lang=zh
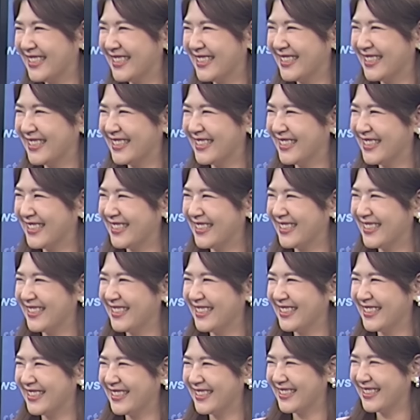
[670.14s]
的，意把你
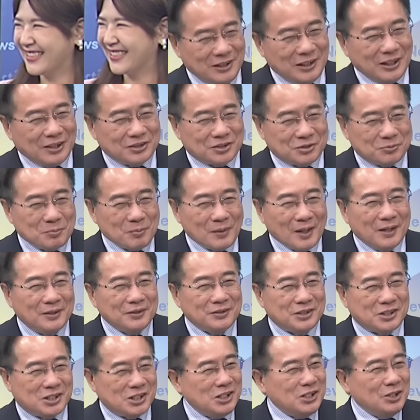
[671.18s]
说要
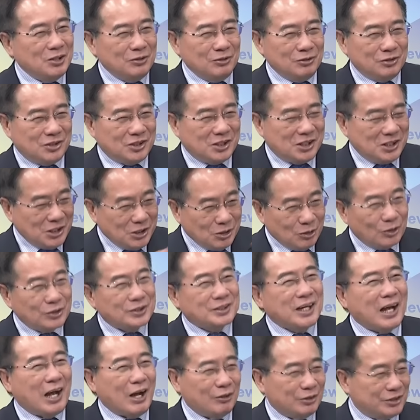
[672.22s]
机油，机油
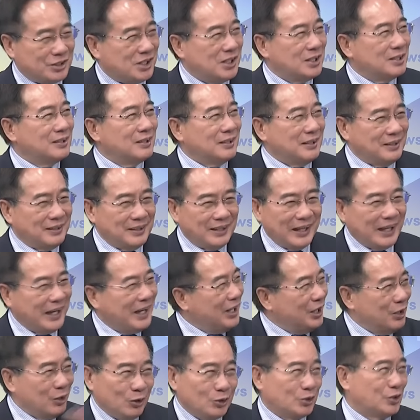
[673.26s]
是好清理，
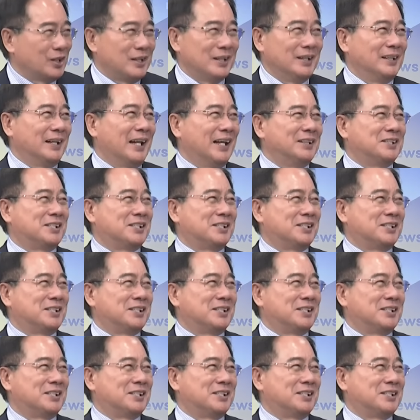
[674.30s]
黑油就很难